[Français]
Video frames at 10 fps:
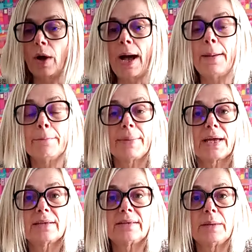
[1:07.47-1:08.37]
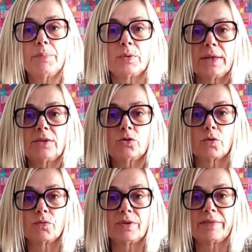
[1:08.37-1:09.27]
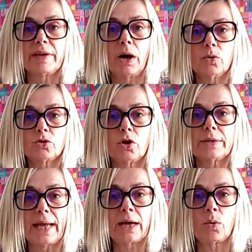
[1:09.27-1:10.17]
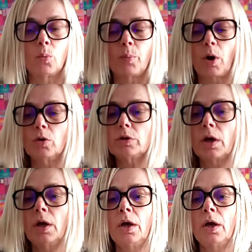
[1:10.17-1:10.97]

impacter peut-être ce que vous avez à entendre, à comprendre.